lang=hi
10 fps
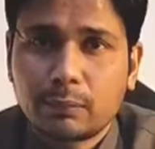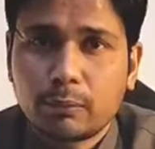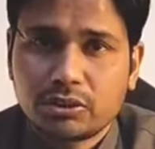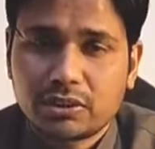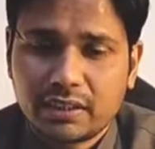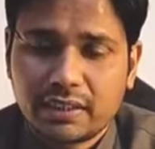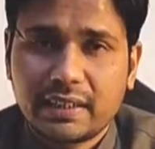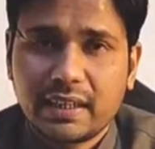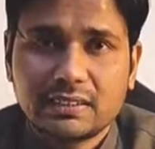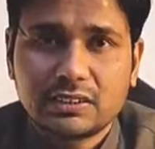सपोज करिए
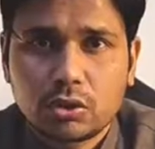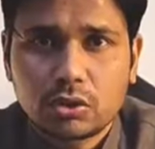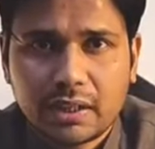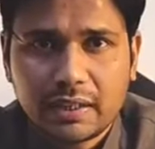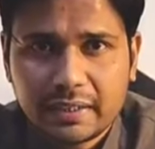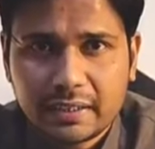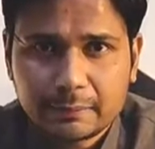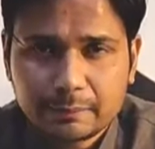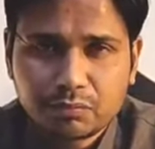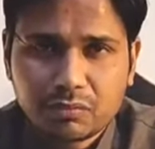कि आज नौ तारीख
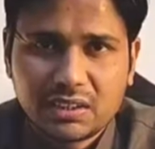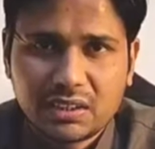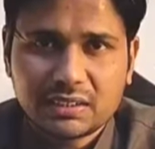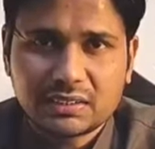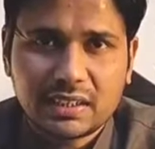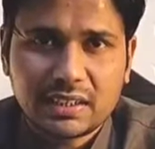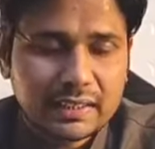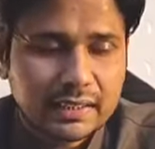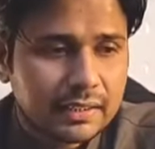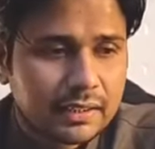है ये दस
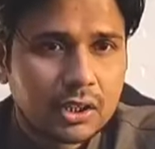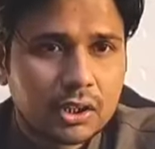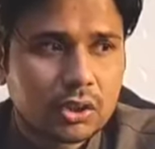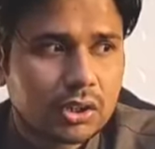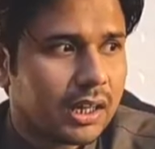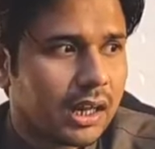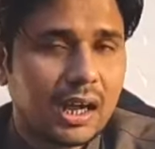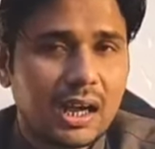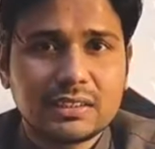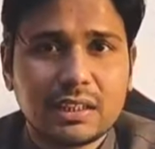तारीख है तो अगर
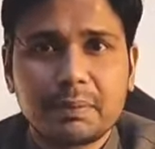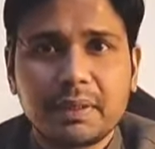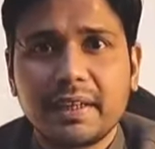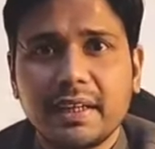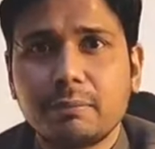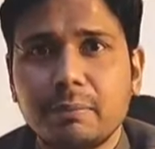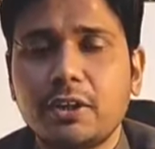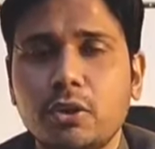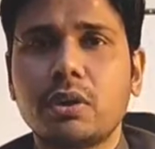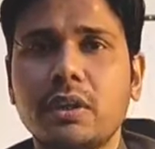आज आपकी केट
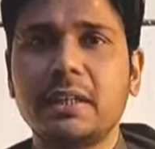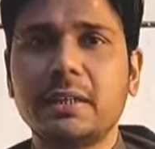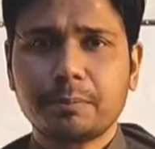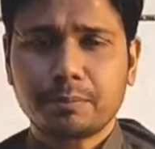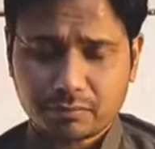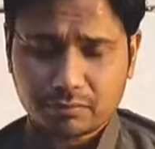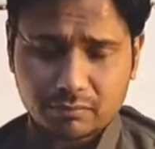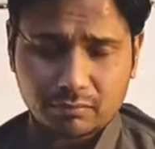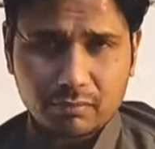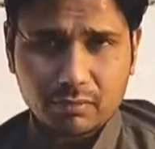मेट हो गई
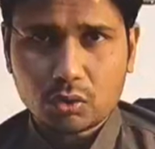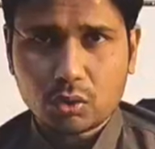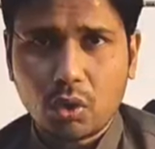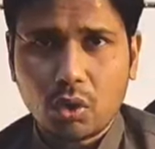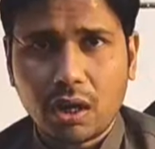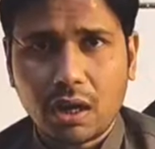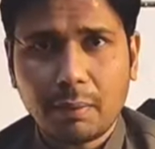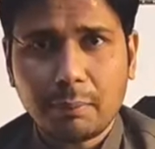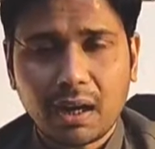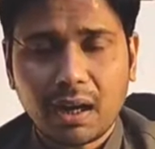तो
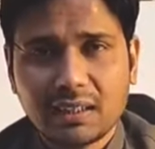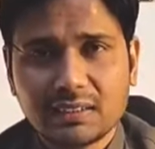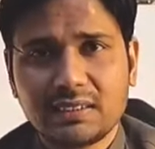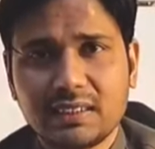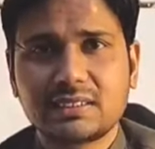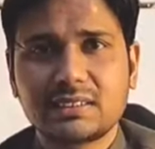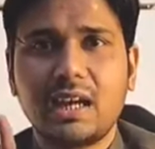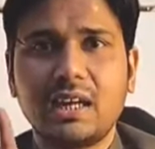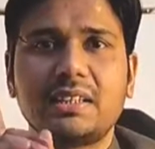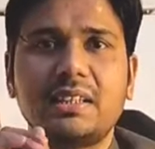अब आज से
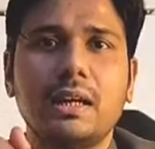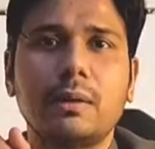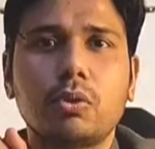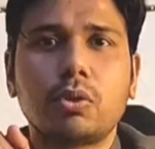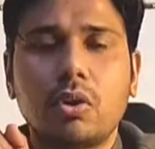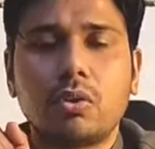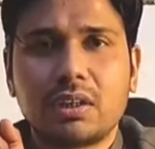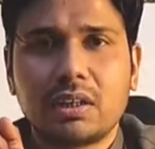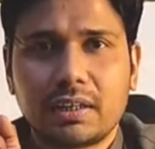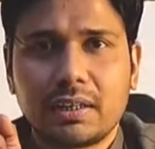साठ दिन आपको
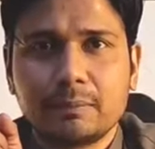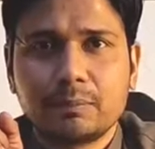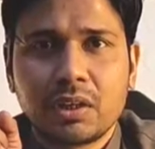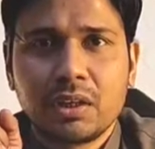काउंट करना है